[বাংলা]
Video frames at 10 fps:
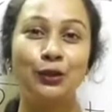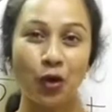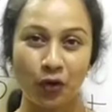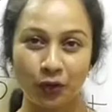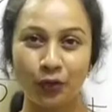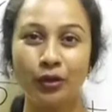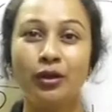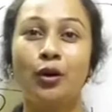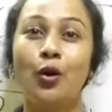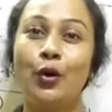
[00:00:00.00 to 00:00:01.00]
যখন
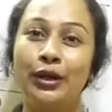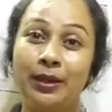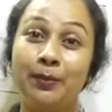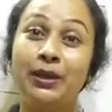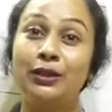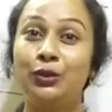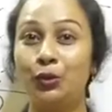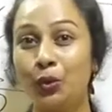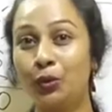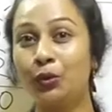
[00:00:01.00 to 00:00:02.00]
অনেকবার
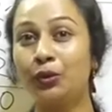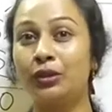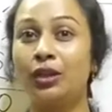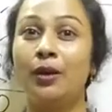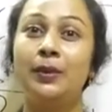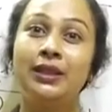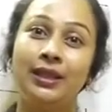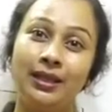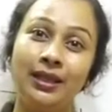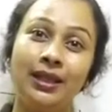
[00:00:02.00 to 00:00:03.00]
যোগ করতে হবে
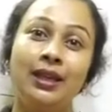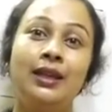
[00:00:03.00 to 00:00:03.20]
দেখি